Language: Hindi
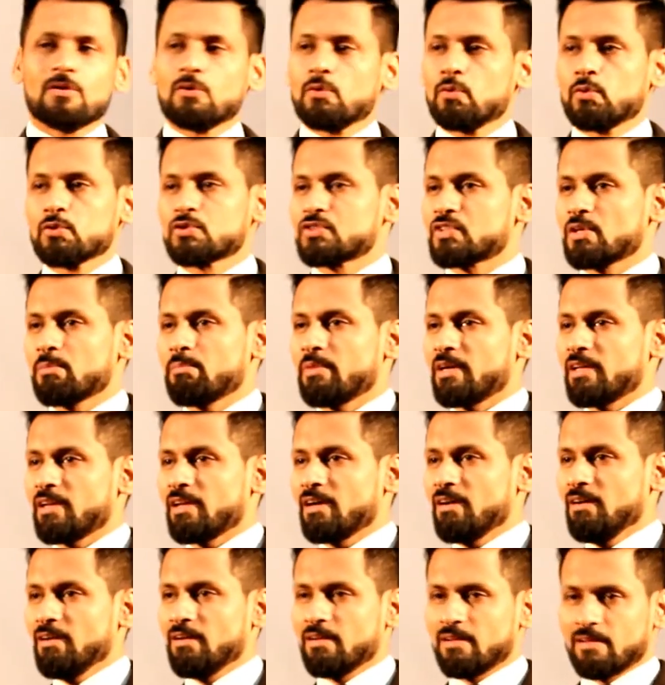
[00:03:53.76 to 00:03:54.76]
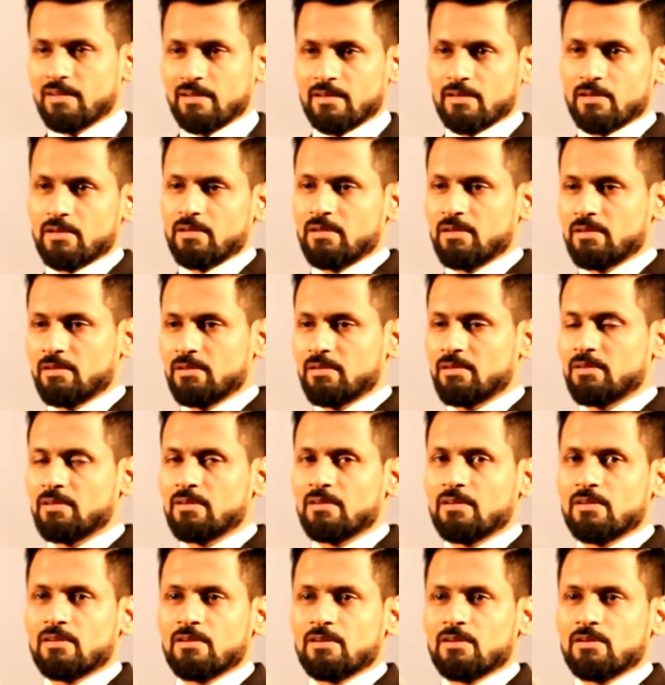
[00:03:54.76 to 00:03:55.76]
उस समय ना
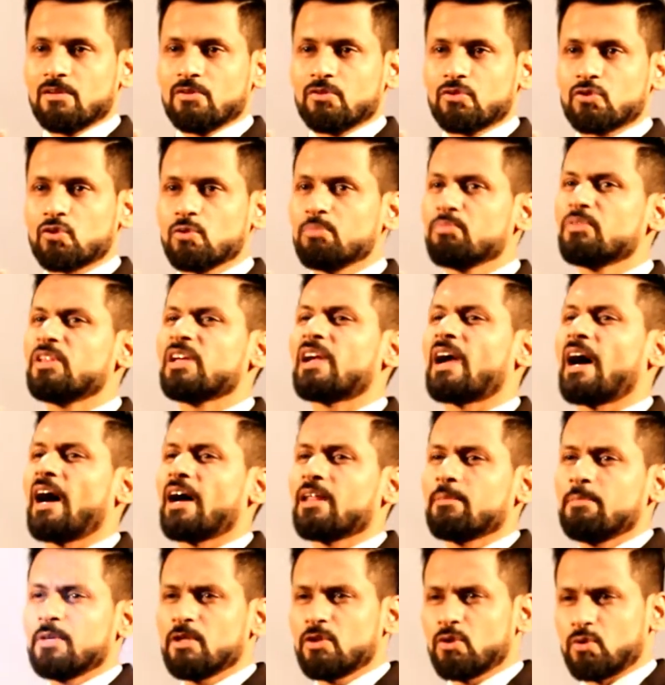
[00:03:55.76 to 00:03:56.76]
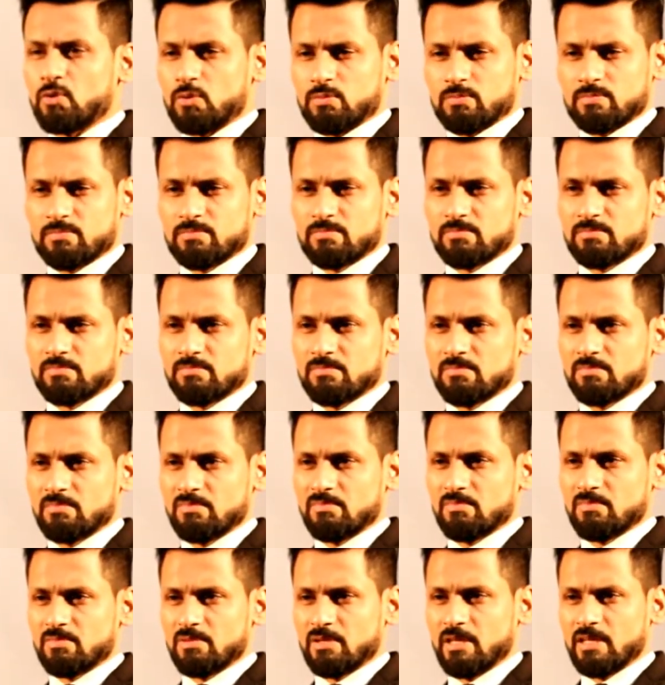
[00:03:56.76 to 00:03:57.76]
तुम दिखा भी दो
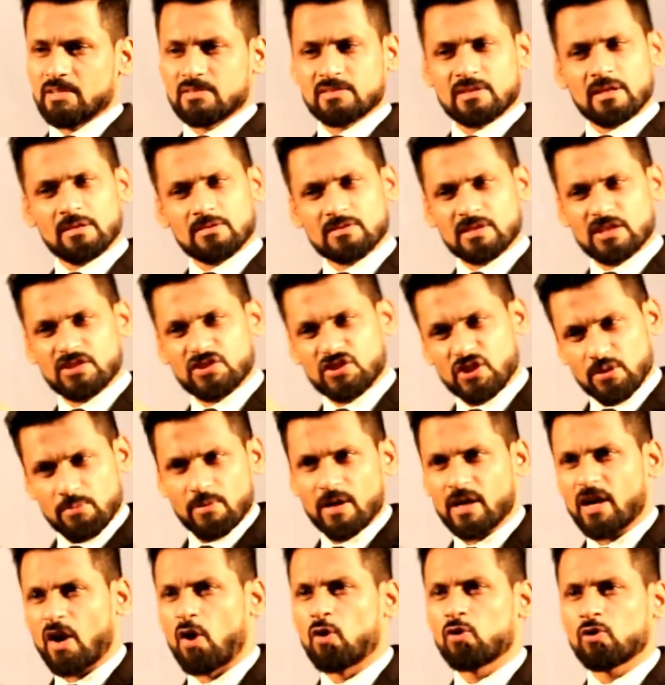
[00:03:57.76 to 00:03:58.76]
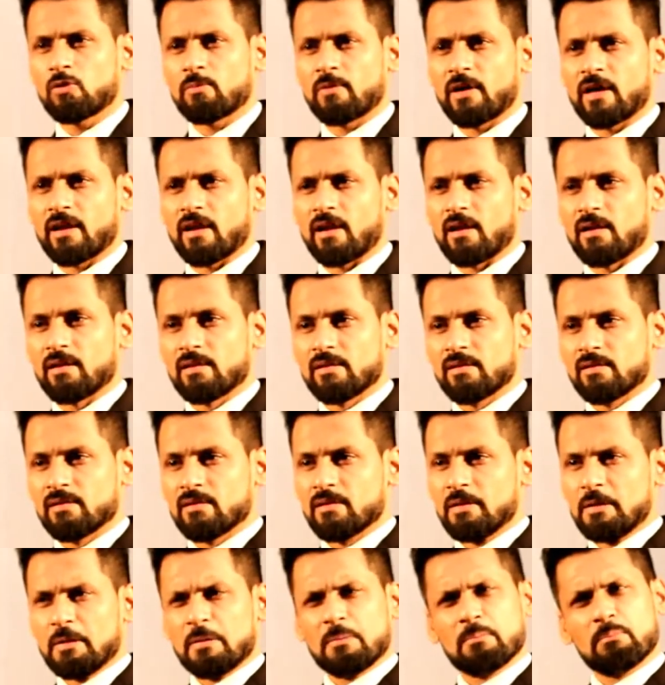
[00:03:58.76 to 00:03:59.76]
किसके सच्ची में अकाउंट मारा
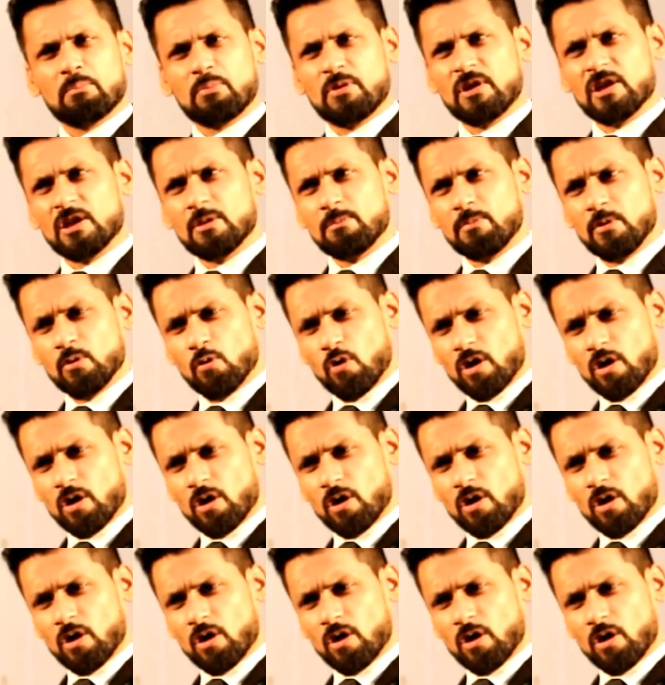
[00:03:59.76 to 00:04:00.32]
है फिर भी वो